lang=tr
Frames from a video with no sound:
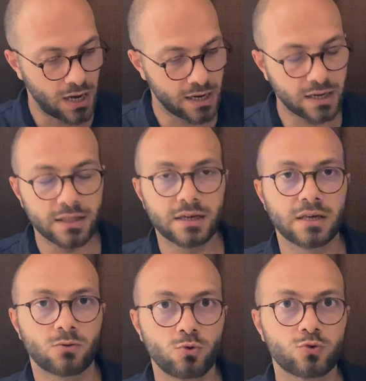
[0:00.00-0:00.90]

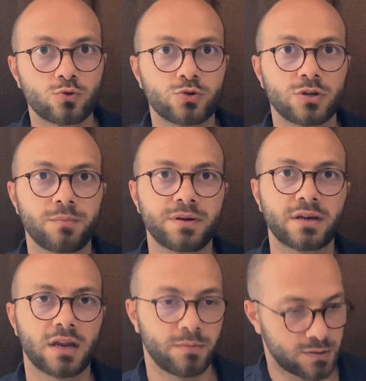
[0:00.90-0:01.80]
arkadaki güç tuşuna bir
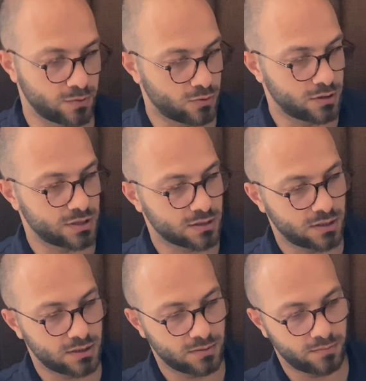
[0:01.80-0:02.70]
kere basmak
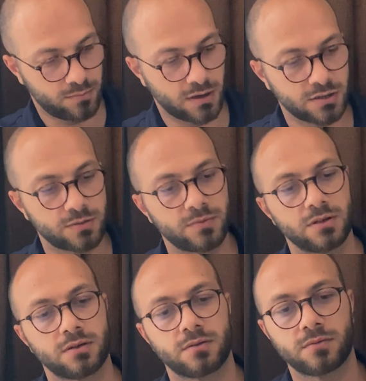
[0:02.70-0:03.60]
olacaktır. Bakın şimdi.